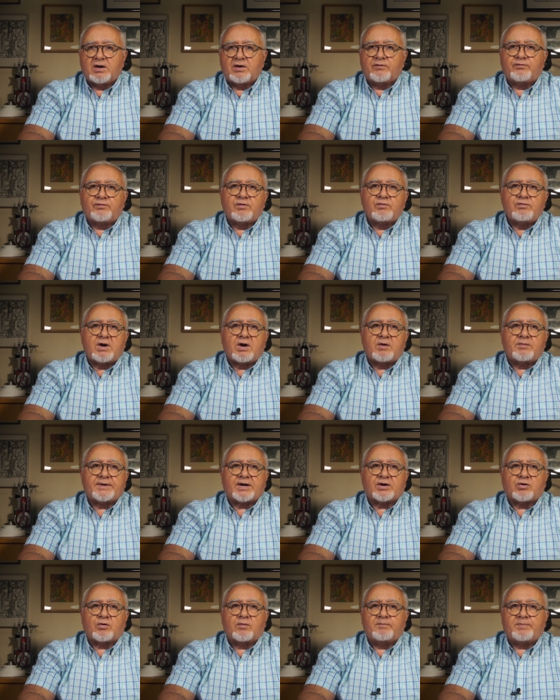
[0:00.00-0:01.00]
fue una
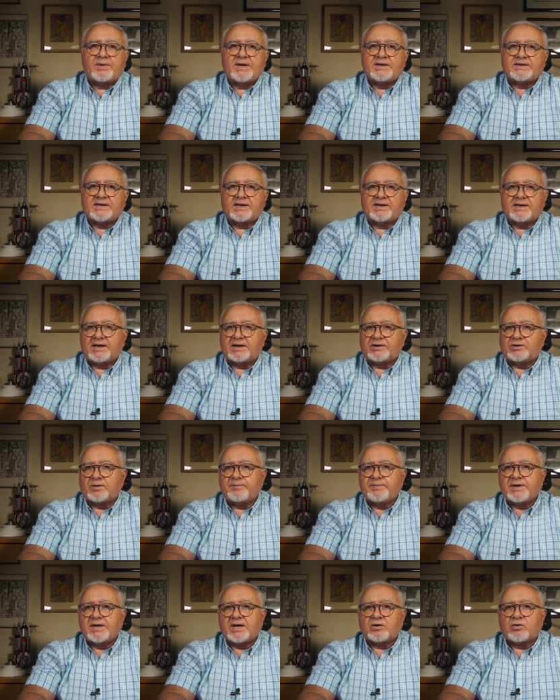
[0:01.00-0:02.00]
obra completa de
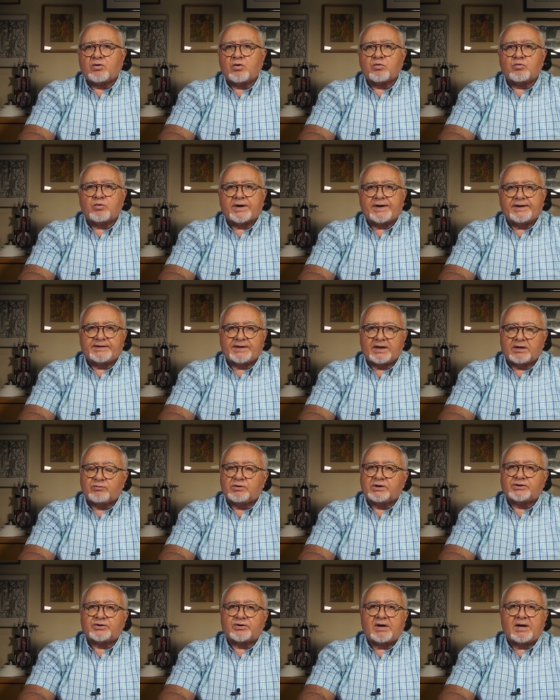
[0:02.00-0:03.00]
anatomía con
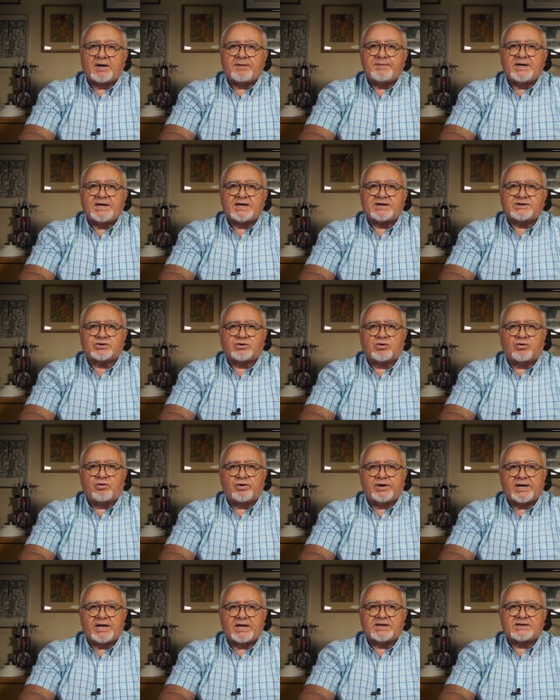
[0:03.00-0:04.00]
44 láminas
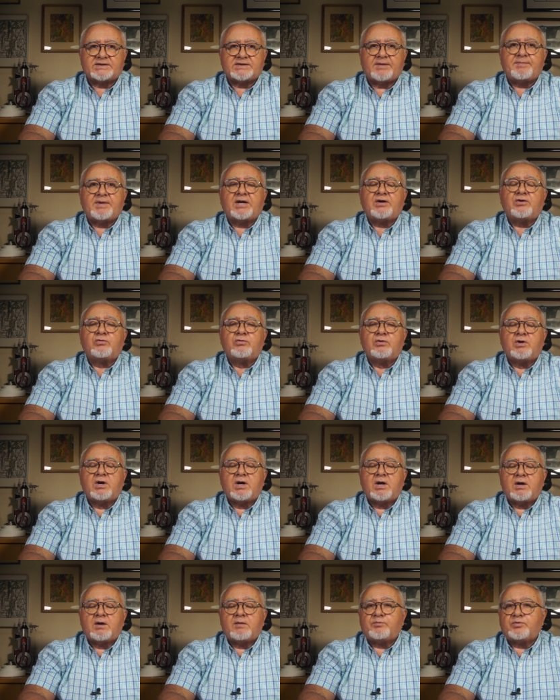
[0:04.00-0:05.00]
coloreadas a mano,
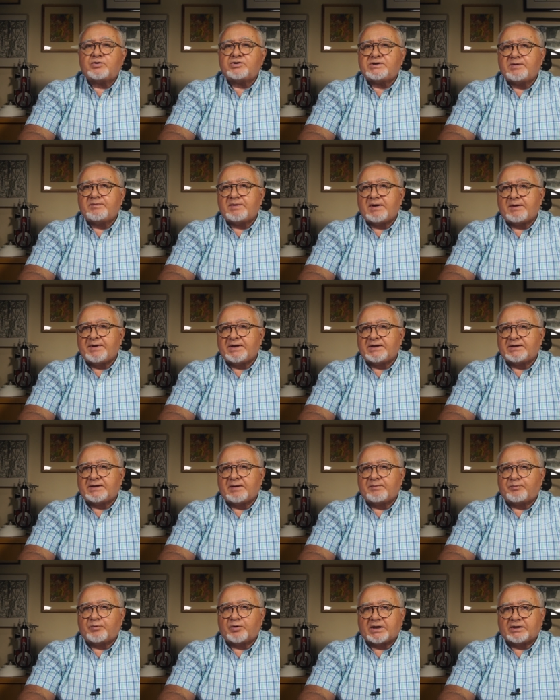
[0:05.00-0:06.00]

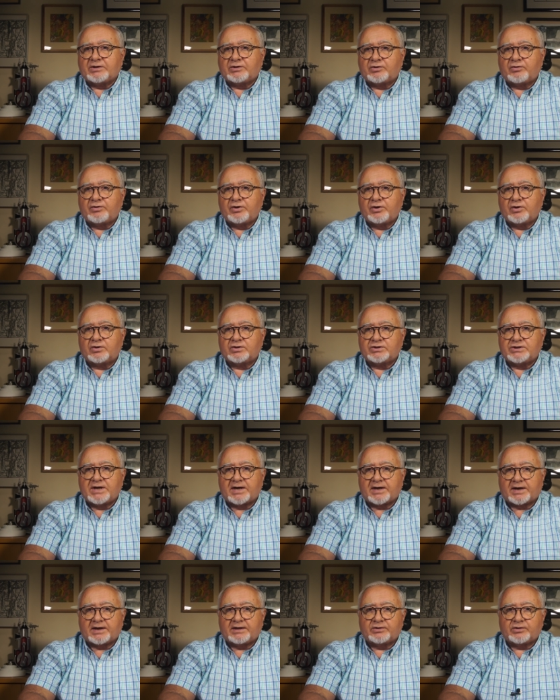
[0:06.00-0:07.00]
posiblemente por Antonio
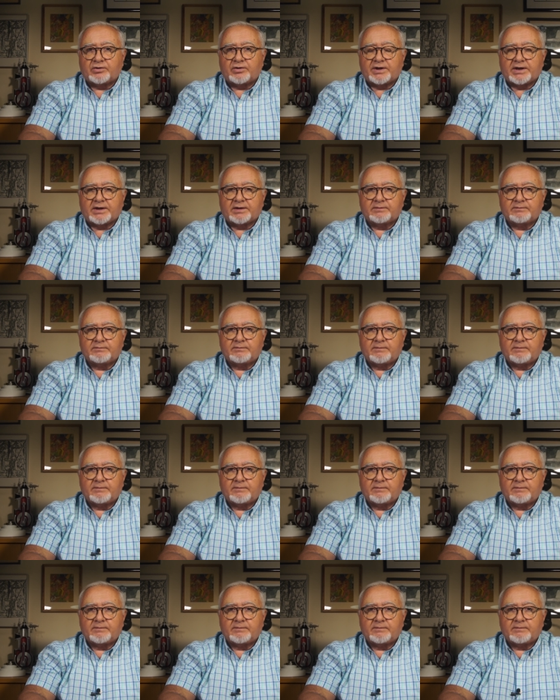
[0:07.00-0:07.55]
Serrantoni.